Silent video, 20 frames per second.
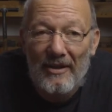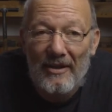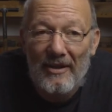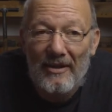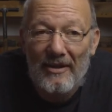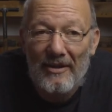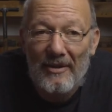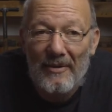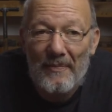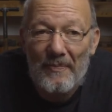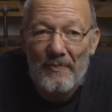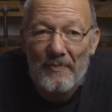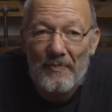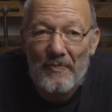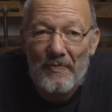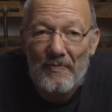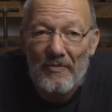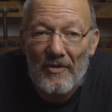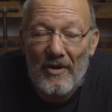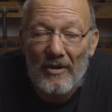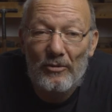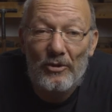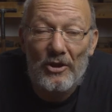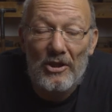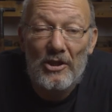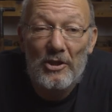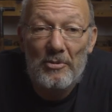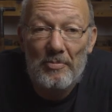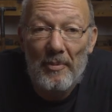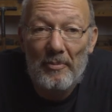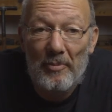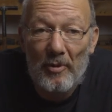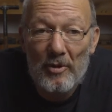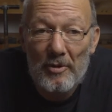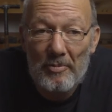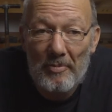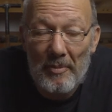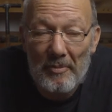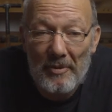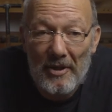Ähm, und das ist beim
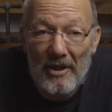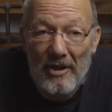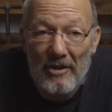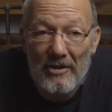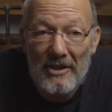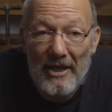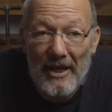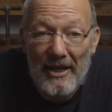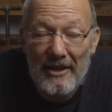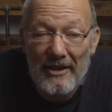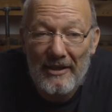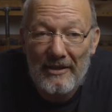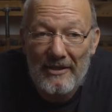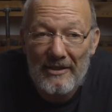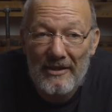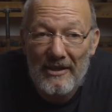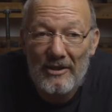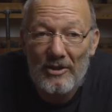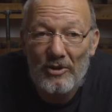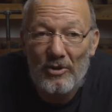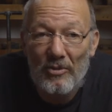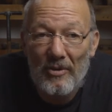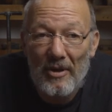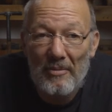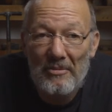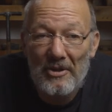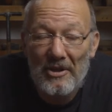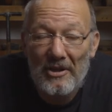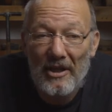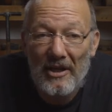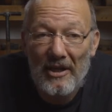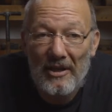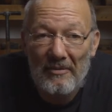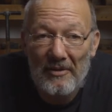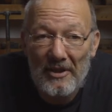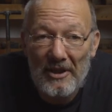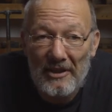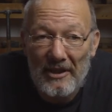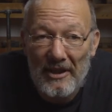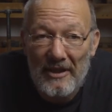Buchsbaum genau das Gleiche. Das heißt, da eine mindere
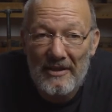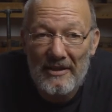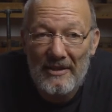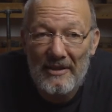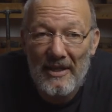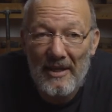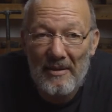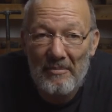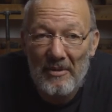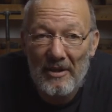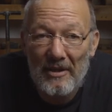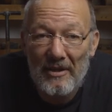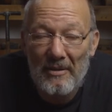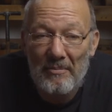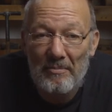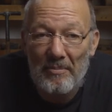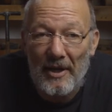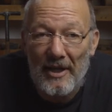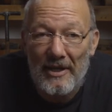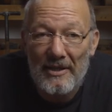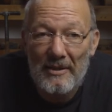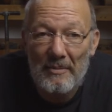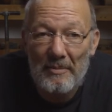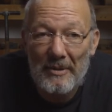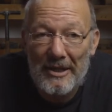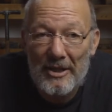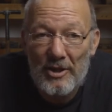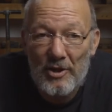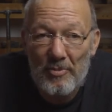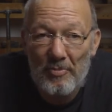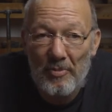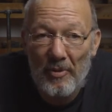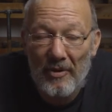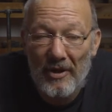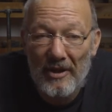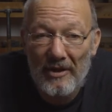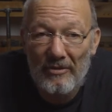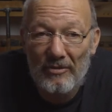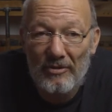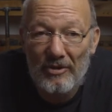Qualität zu nehmen, im Preis ein bisschen zu
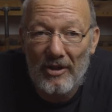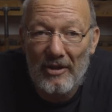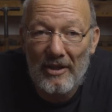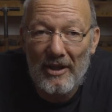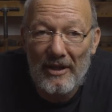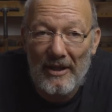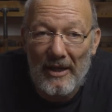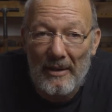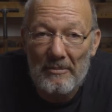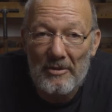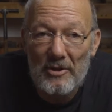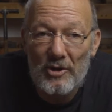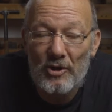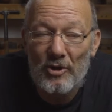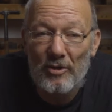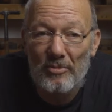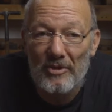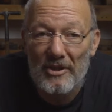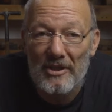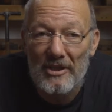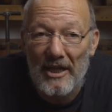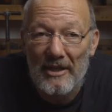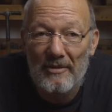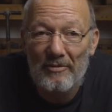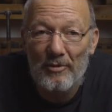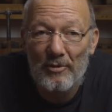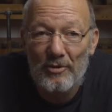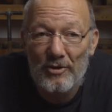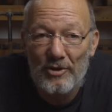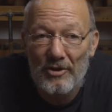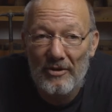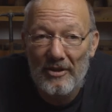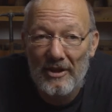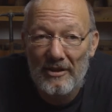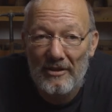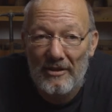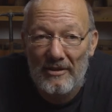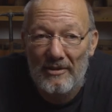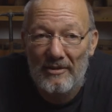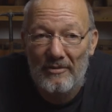sparen und dann ein Ergebnis zu haben, das nicht
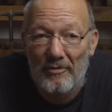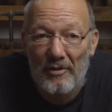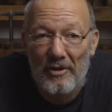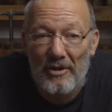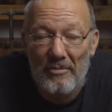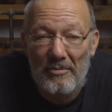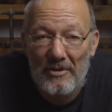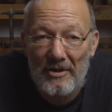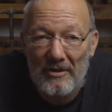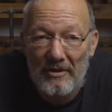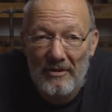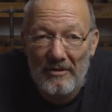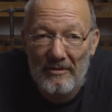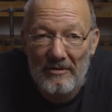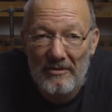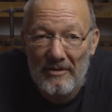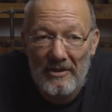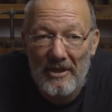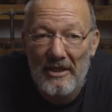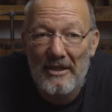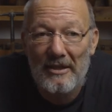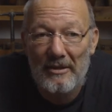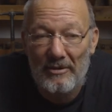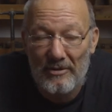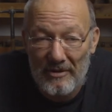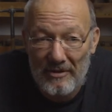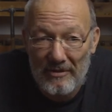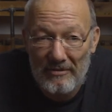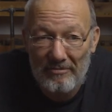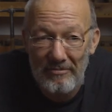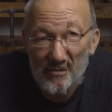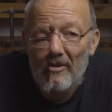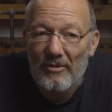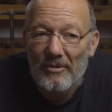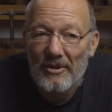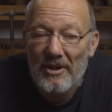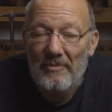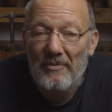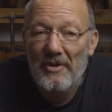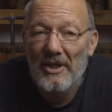funktioniert, das ist vollkommen sinnlos.
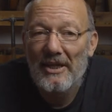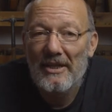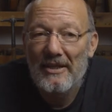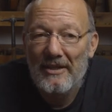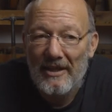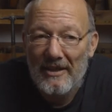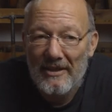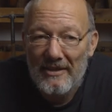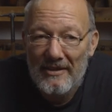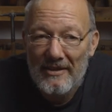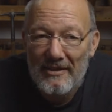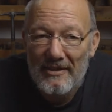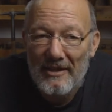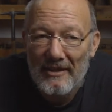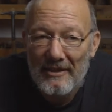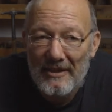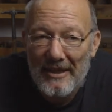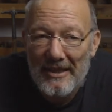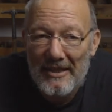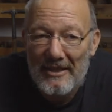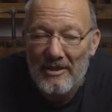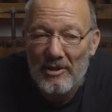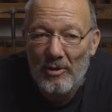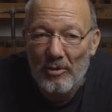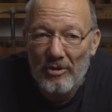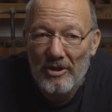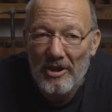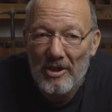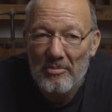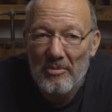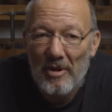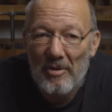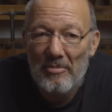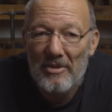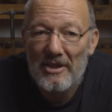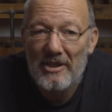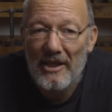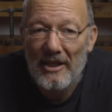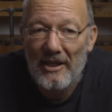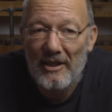Und in Wirklichkeit ist es natürlich so, dass man
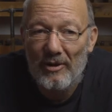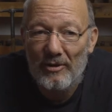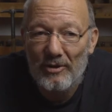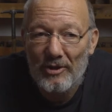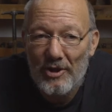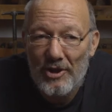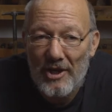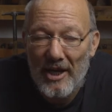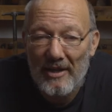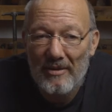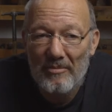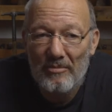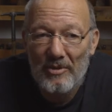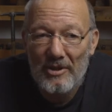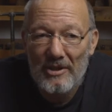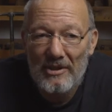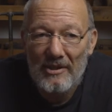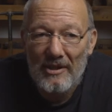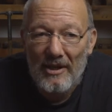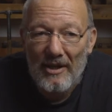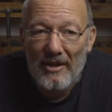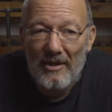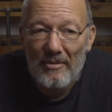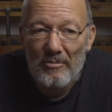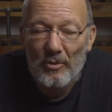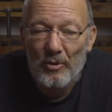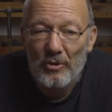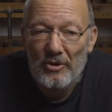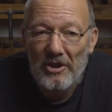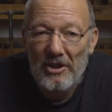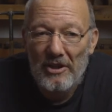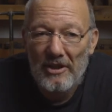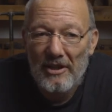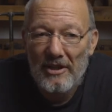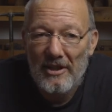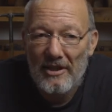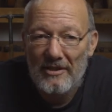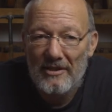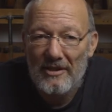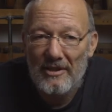immer sehr genau unterscheiden muss,
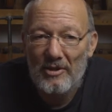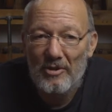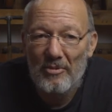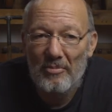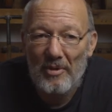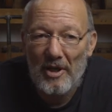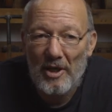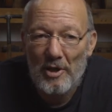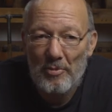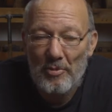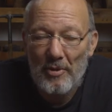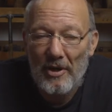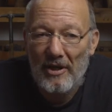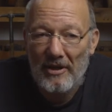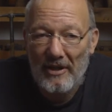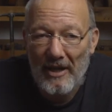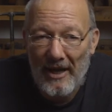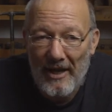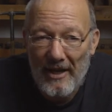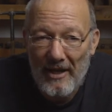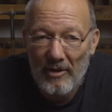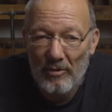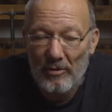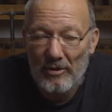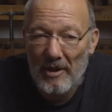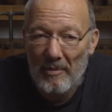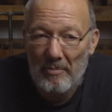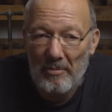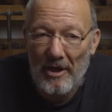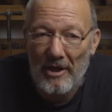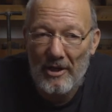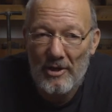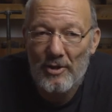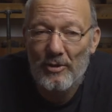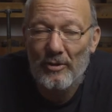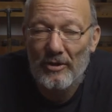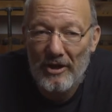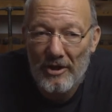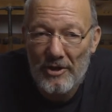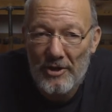montiere jetzt zum Beispiel ein Geigen oder ein
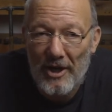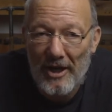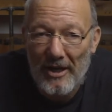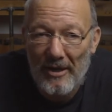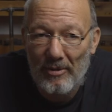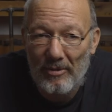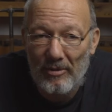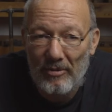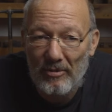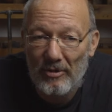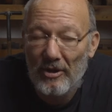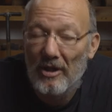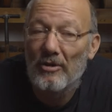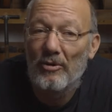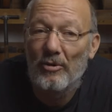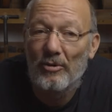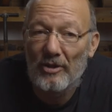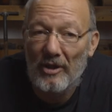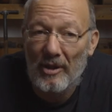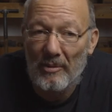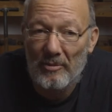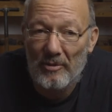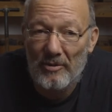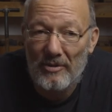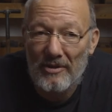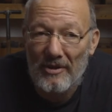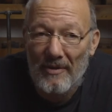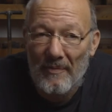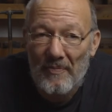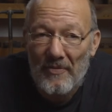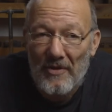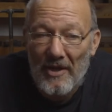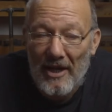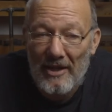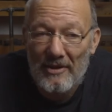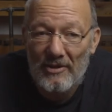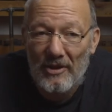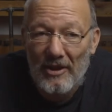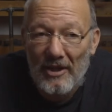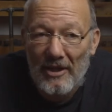Bratschen oder ein Cello oder ein Kontrabass.
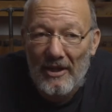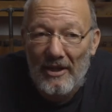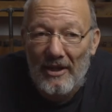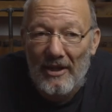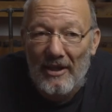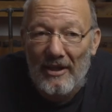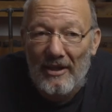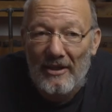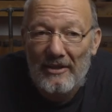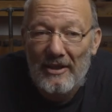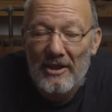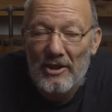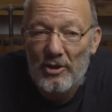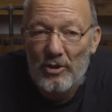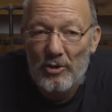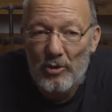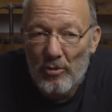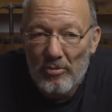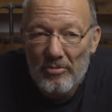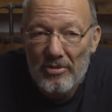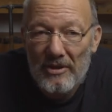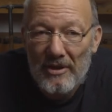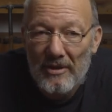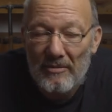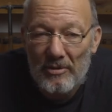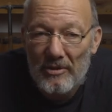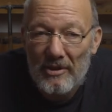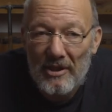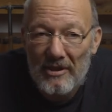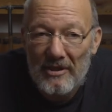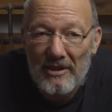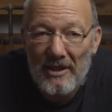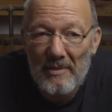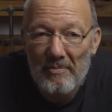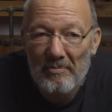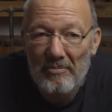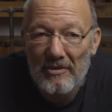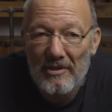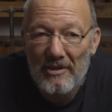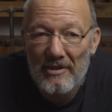Also das Dümmste, was es
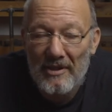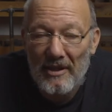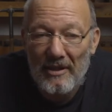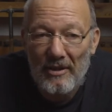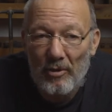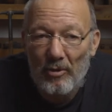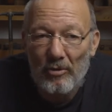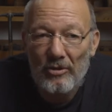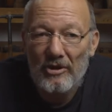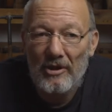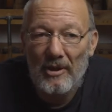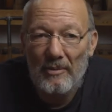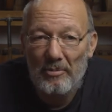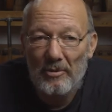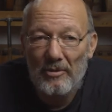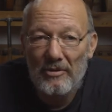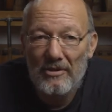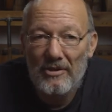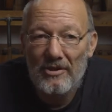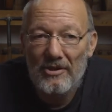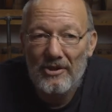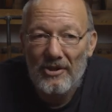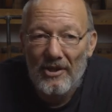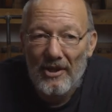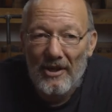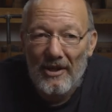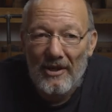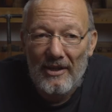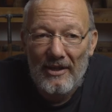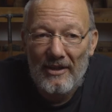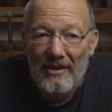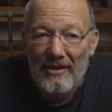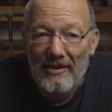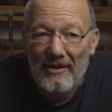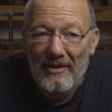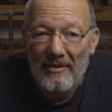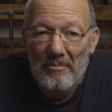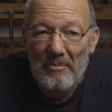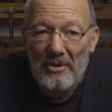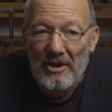gibt, ist ein Kontrabass
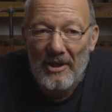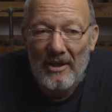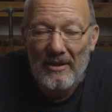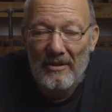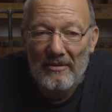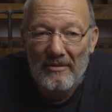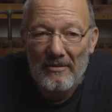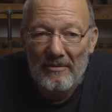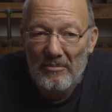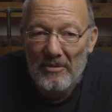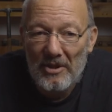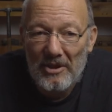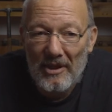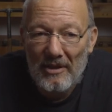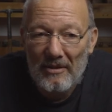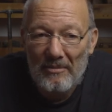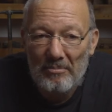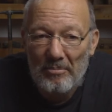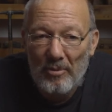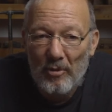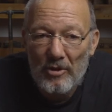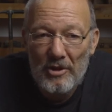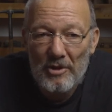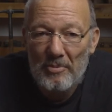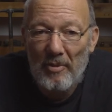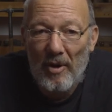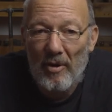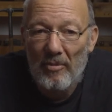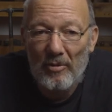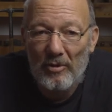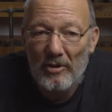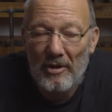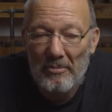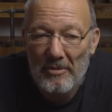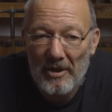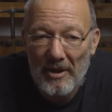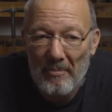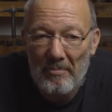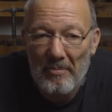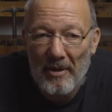äh, mit, einem, mit einem Buchsbaum oder
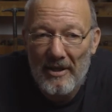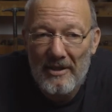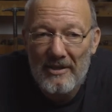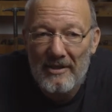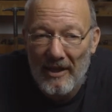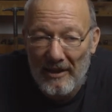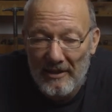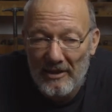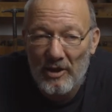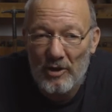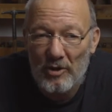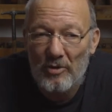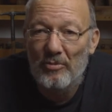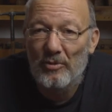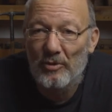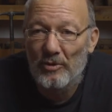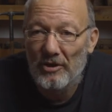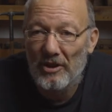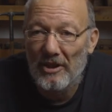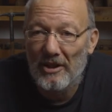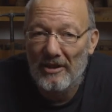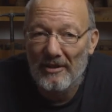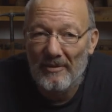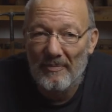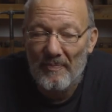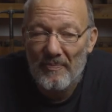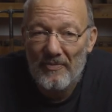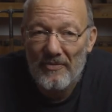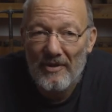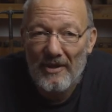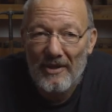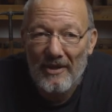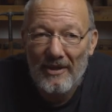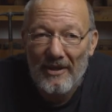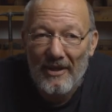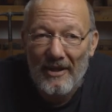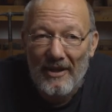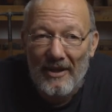mit einem Palisander zu montieren. Ja?